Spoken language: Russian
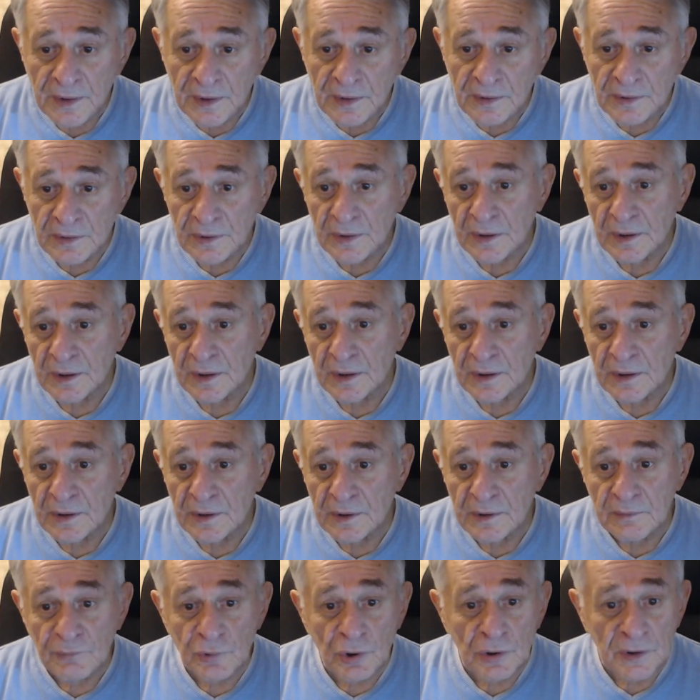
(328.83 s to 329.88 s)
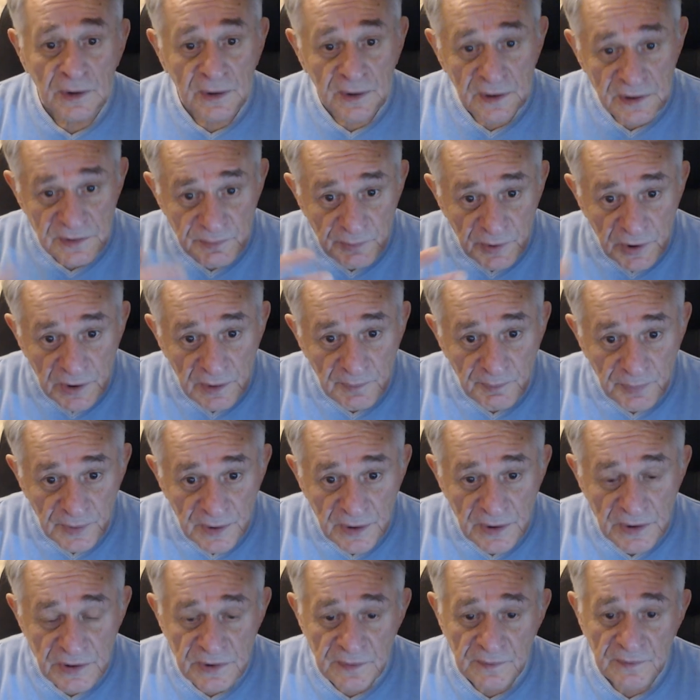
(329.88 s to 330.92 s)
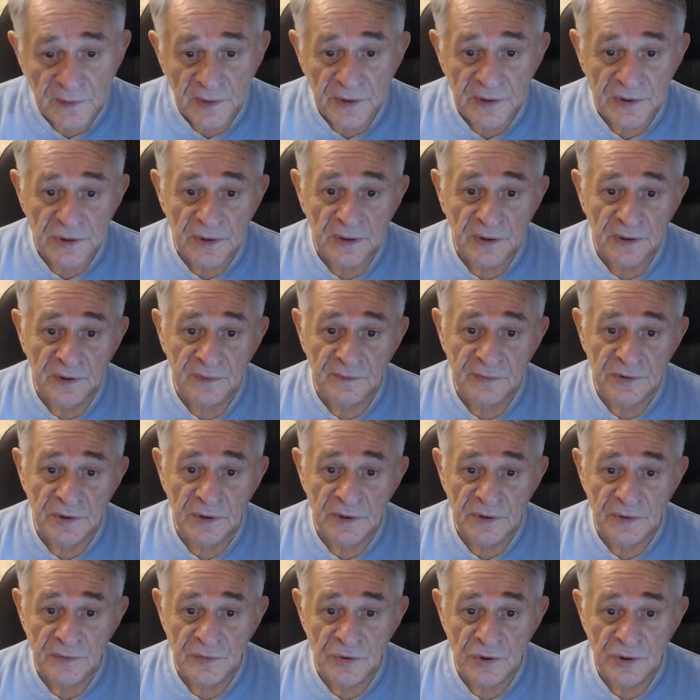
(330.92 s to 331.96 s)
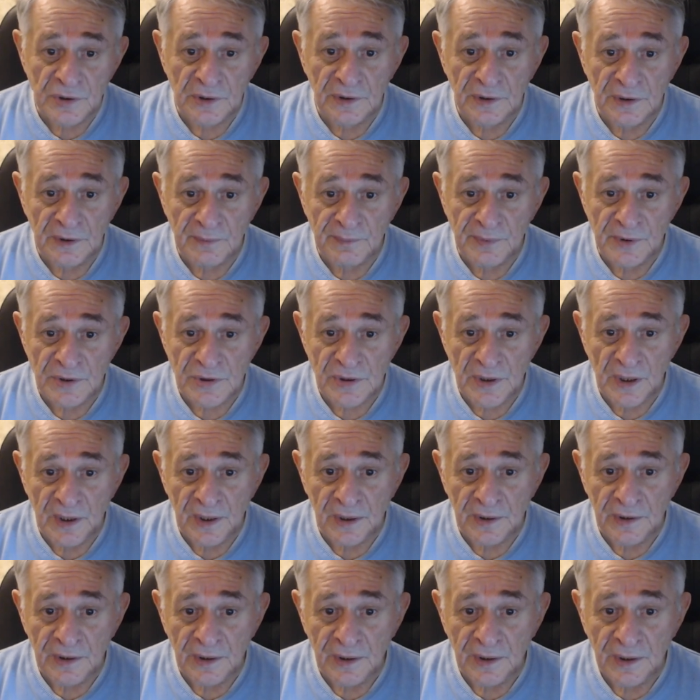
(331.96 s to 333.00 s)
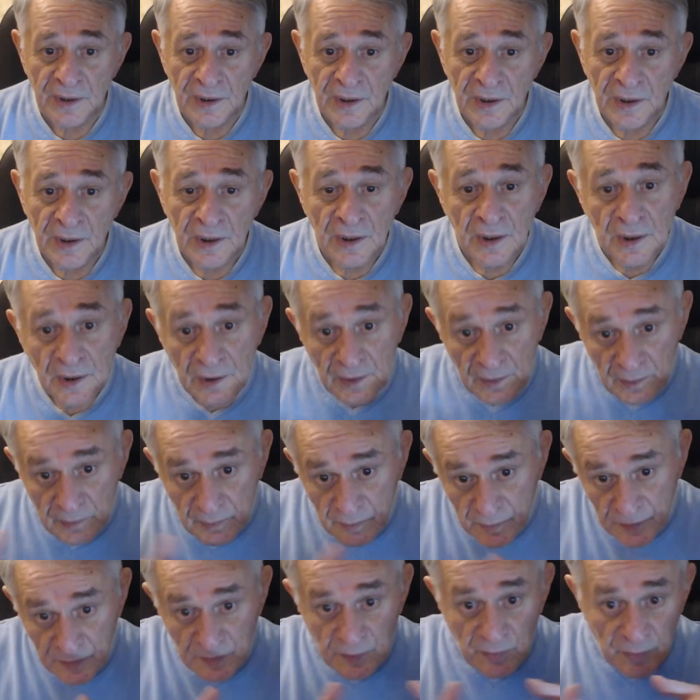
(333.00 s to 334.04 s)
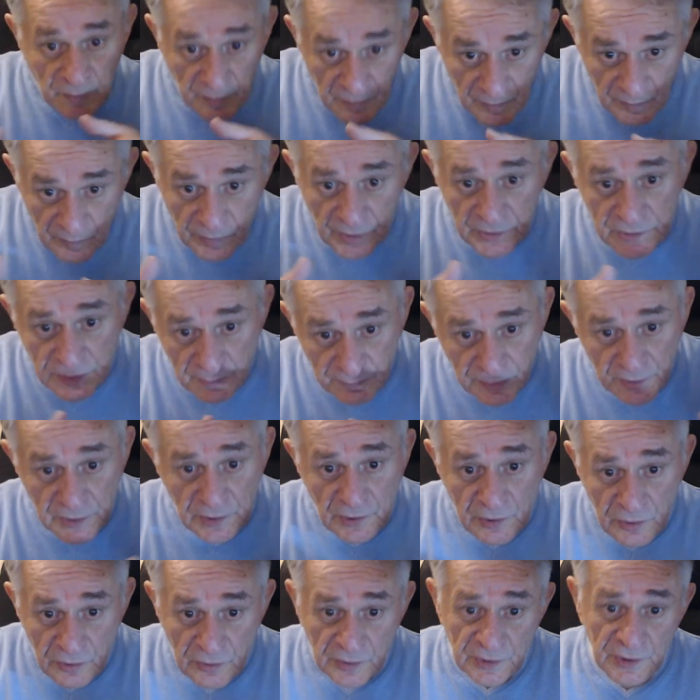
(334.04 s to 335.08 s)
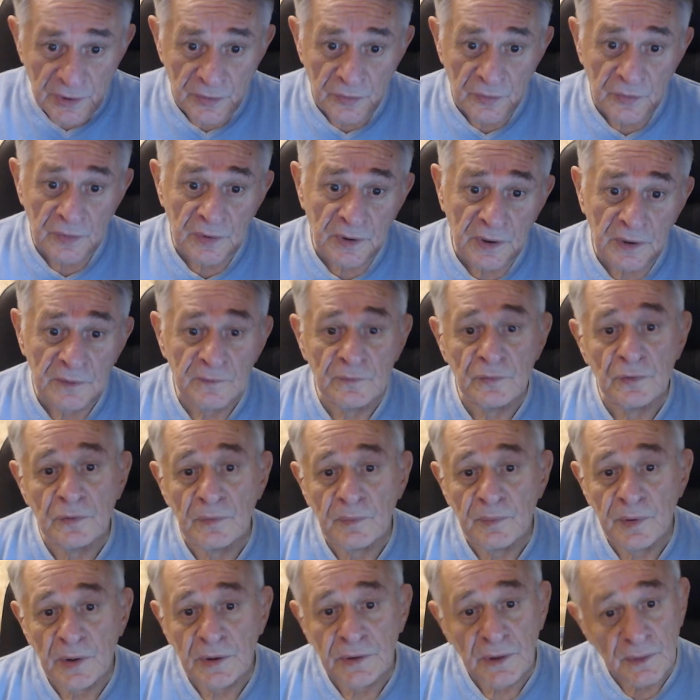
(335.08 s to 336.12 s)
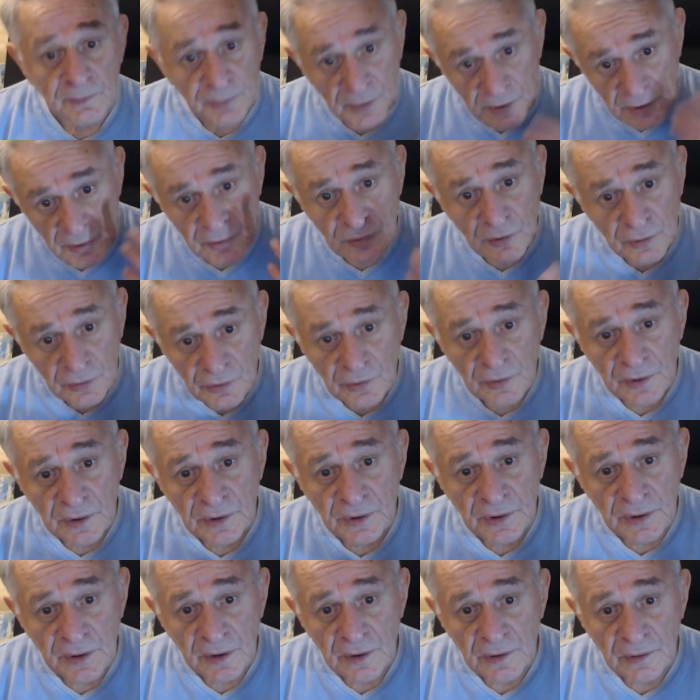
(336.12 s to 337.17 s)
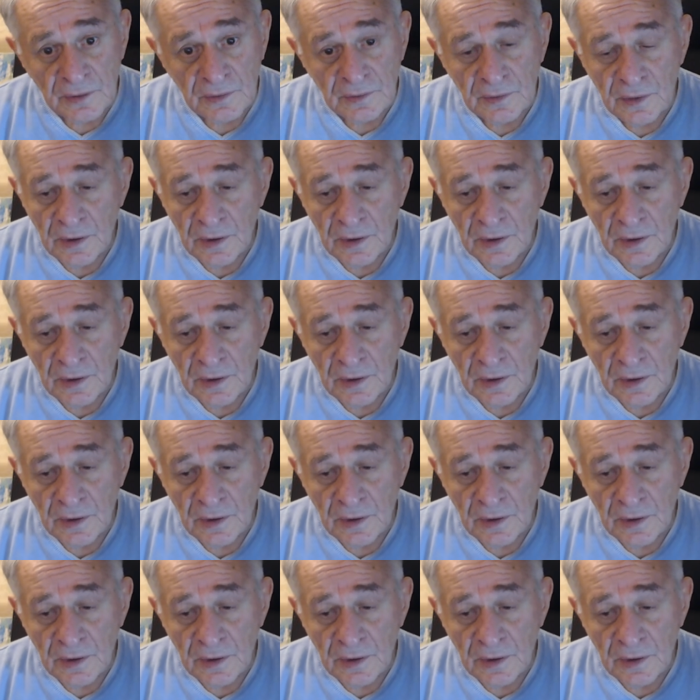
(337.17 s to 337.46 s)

Да, и много раз переписывались эти все священные писания под определенную канву, под определенную идею.